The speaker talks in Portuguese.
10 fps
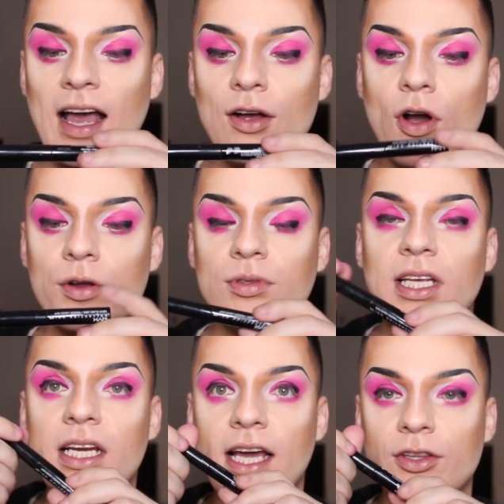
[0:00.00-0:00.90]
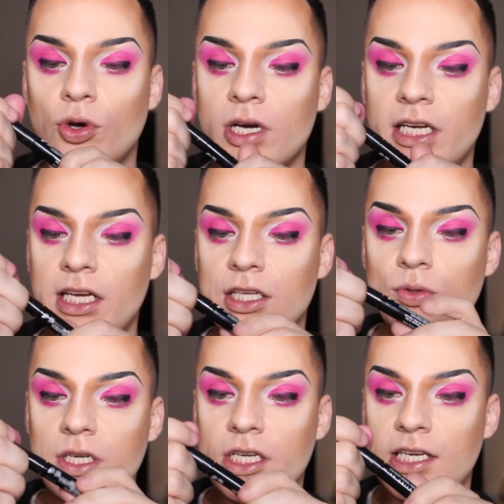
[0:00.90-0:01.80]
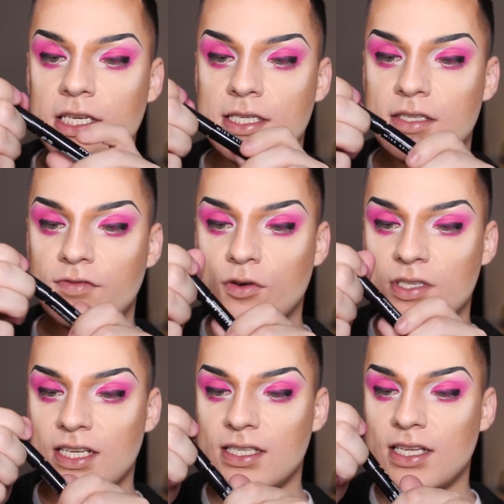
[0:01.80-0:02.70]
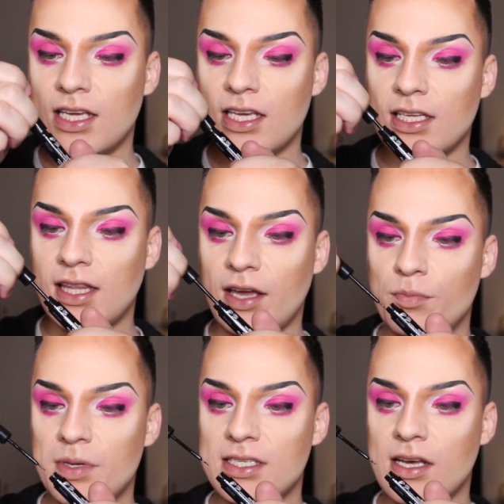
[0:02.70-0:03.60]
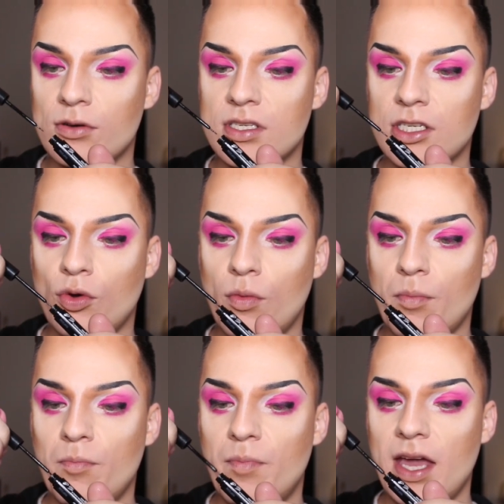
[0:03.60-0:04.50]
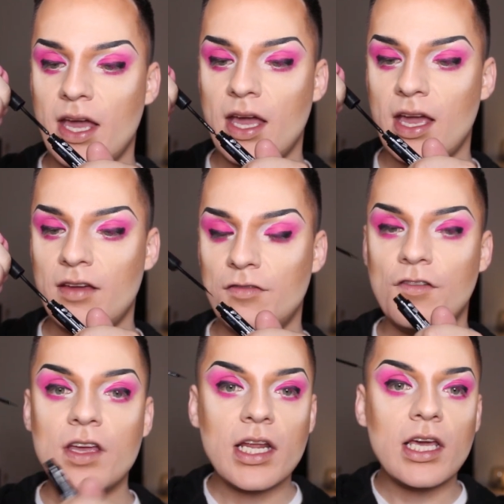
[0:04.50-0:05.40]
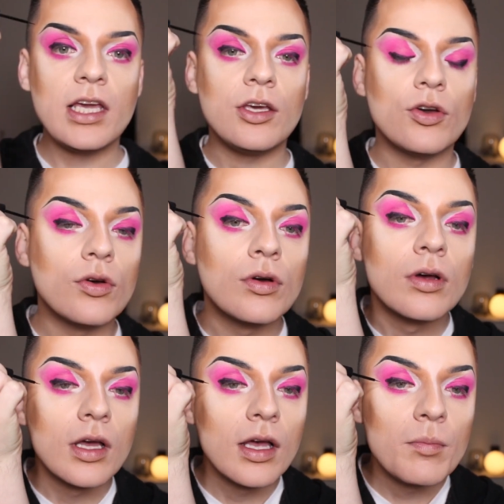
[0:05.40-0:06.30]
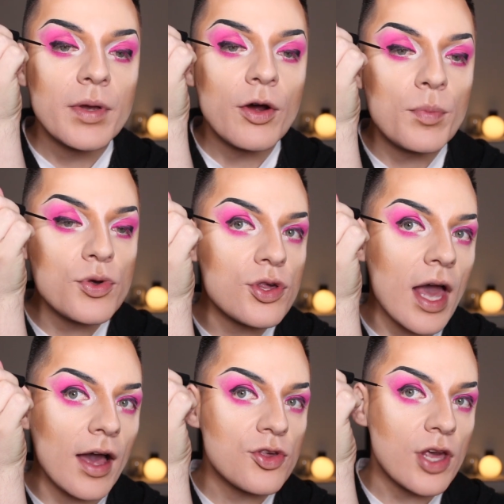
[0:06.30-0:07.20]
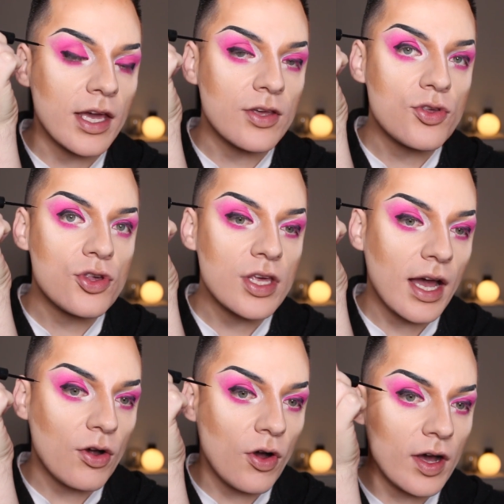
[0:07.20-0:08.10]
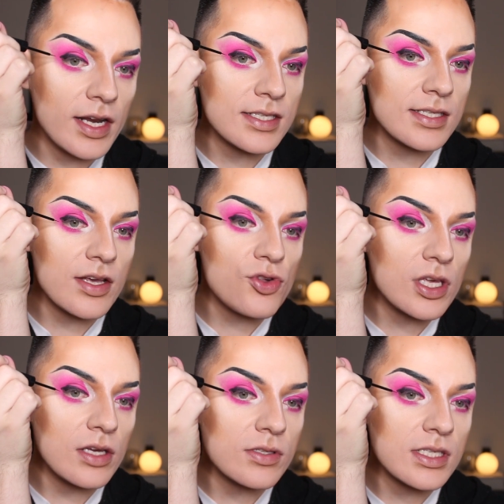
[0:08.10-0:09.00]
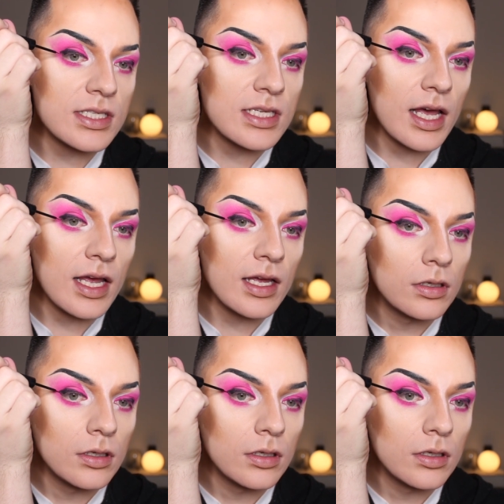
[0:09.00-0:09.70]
Agora um delineador líquido NYX. Vou usar esse daqui que tem um pincelzinho bem fininho para eu puxar, gente. E agora, seja o que Deus quiser.